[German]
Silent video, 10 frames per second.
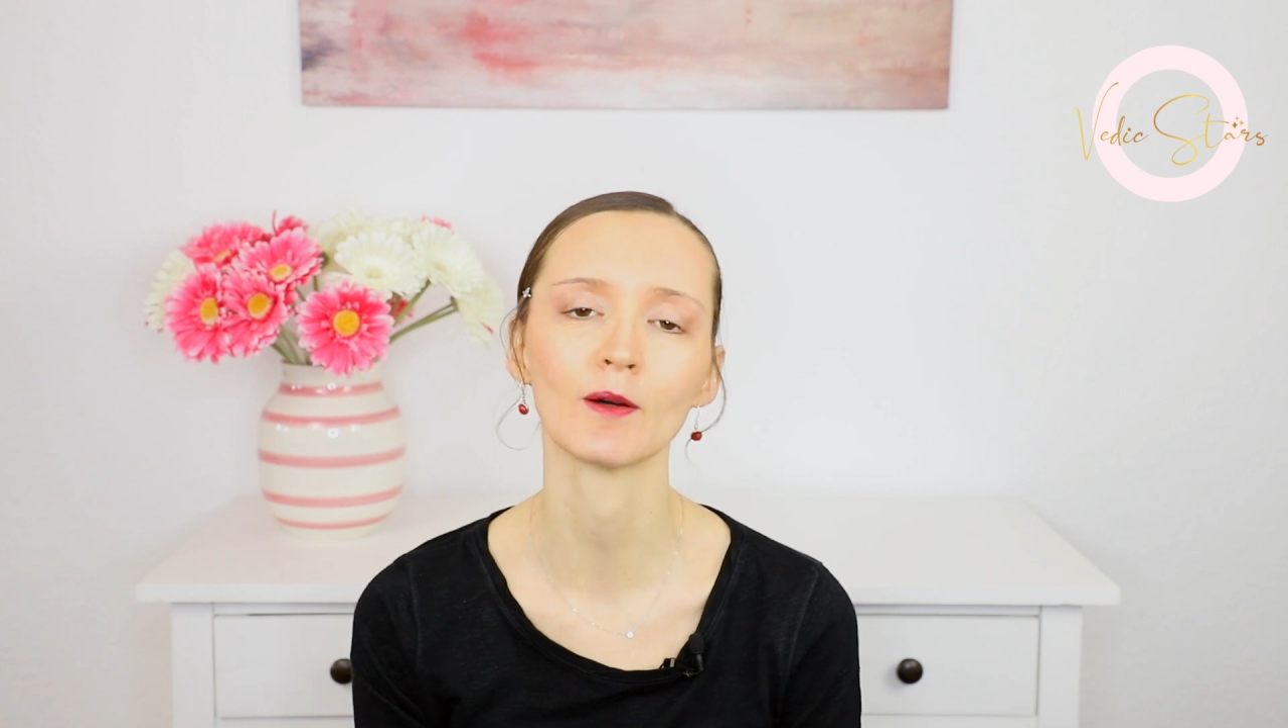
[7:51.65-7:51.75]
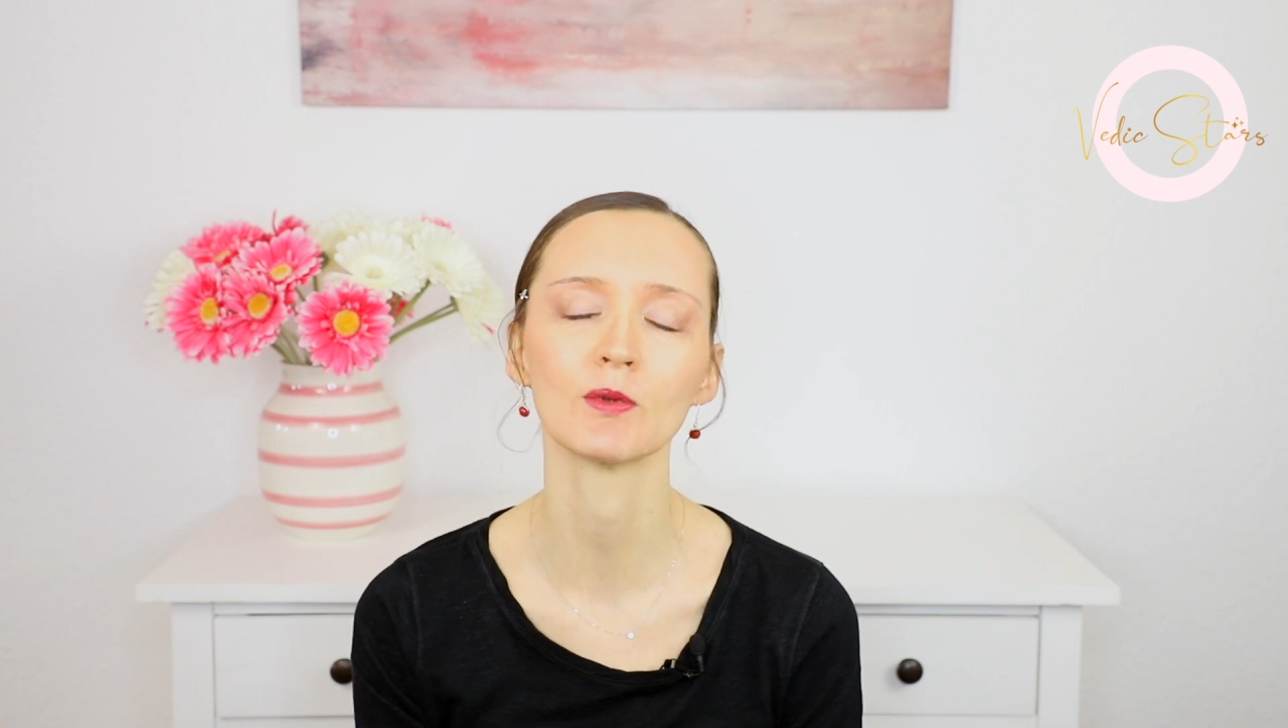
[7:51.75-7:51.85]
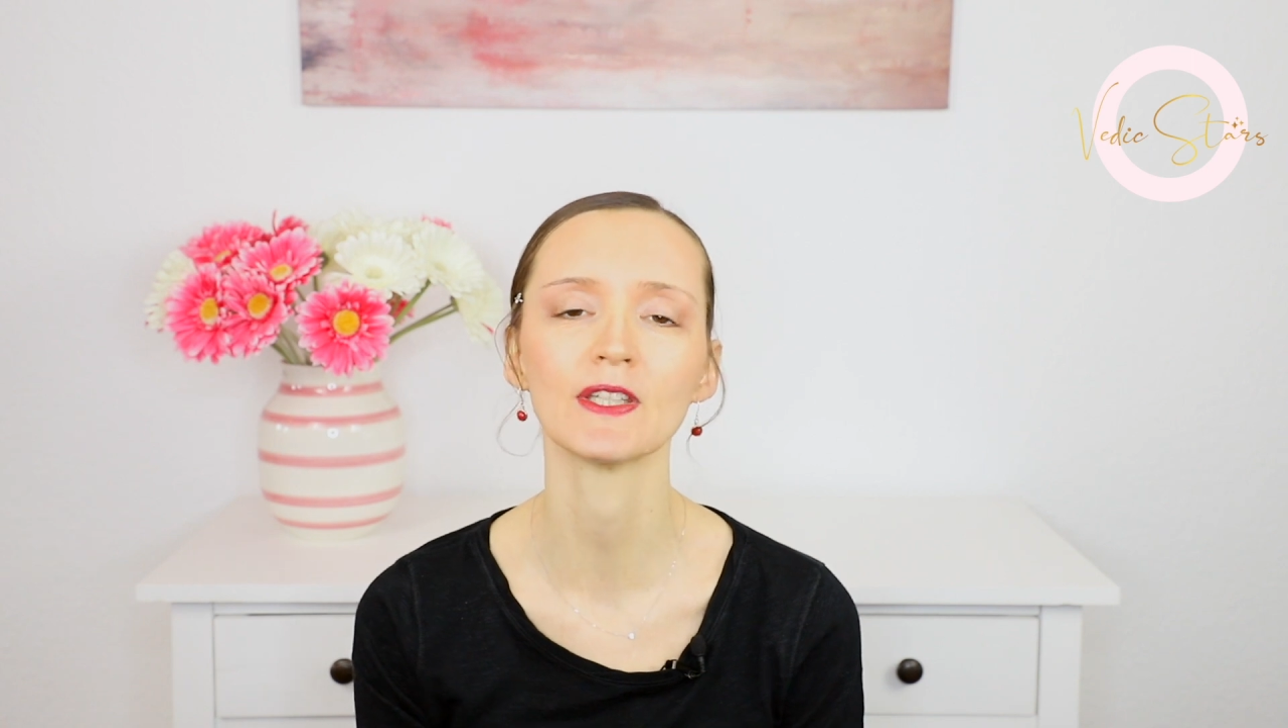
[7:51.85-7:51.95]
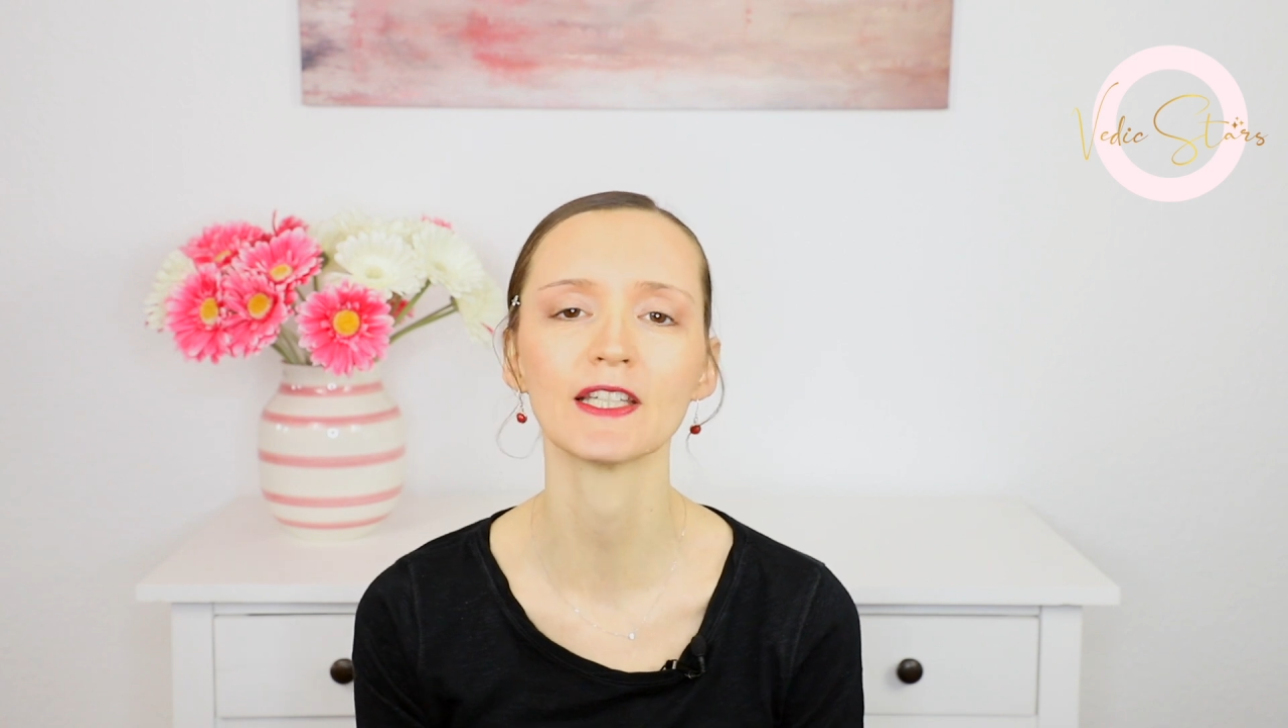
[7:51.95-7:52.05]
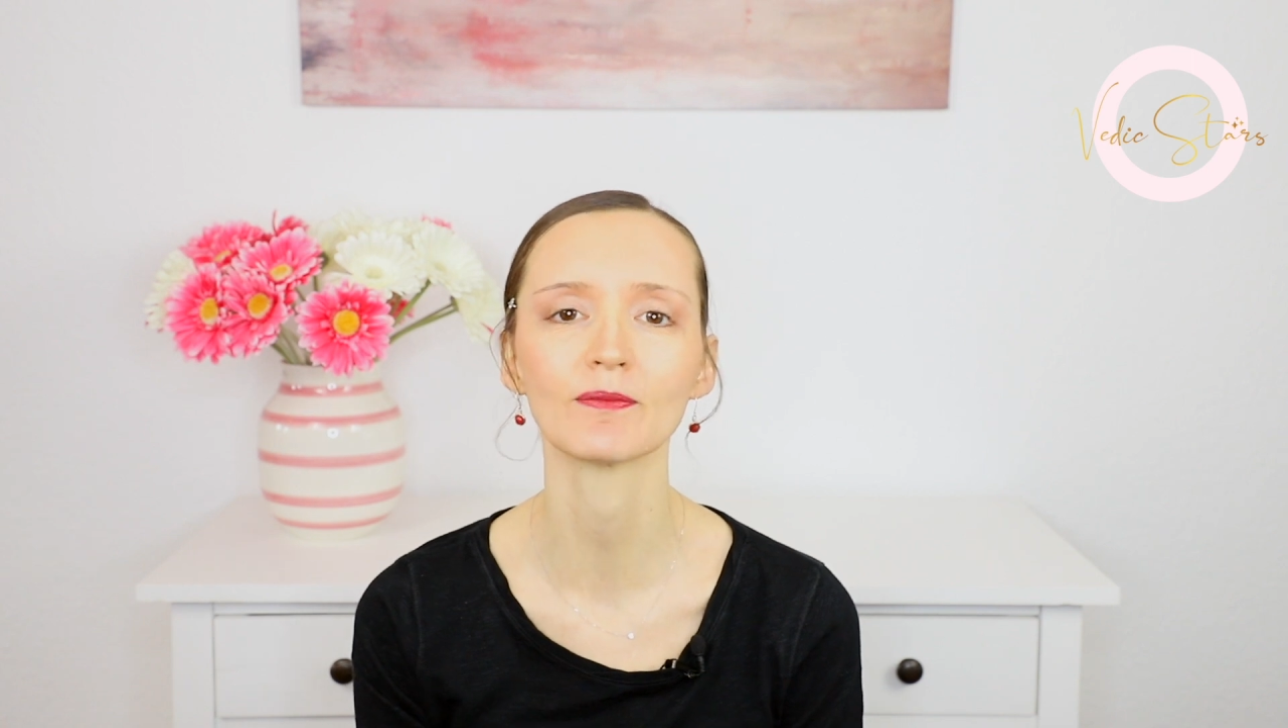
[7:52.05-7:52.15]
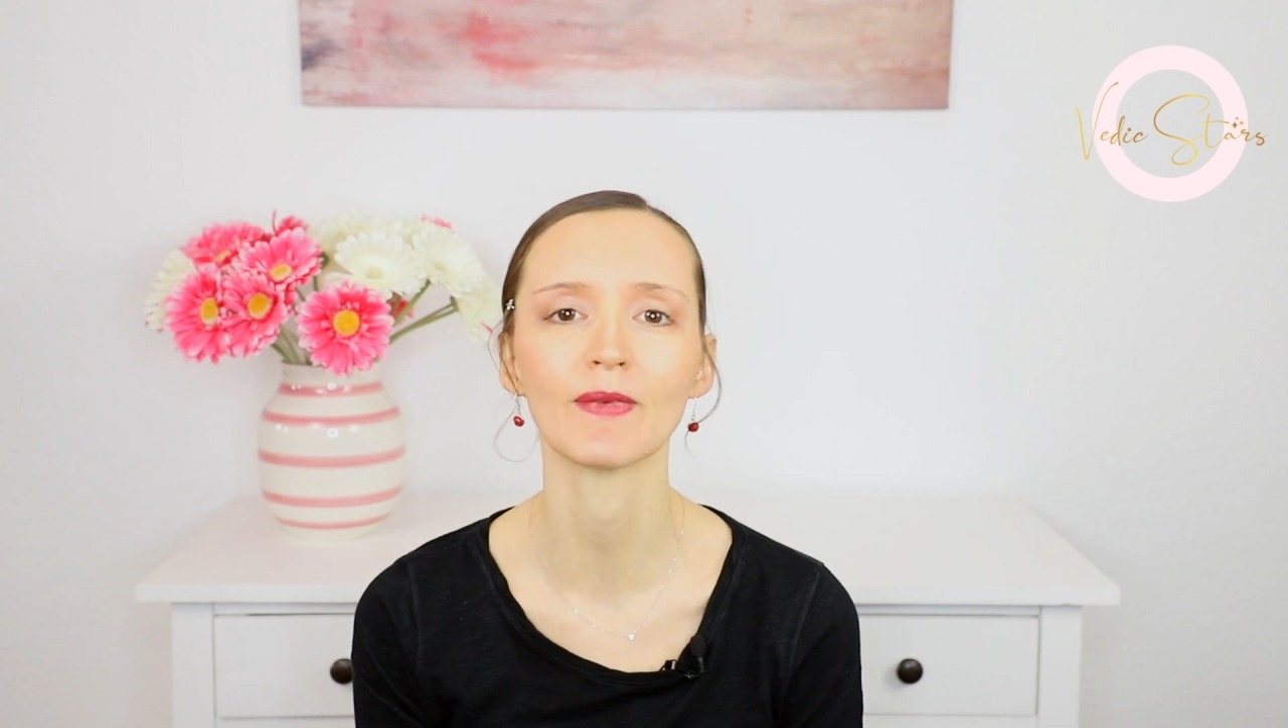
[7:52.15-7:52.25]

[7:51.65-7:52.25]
abonniert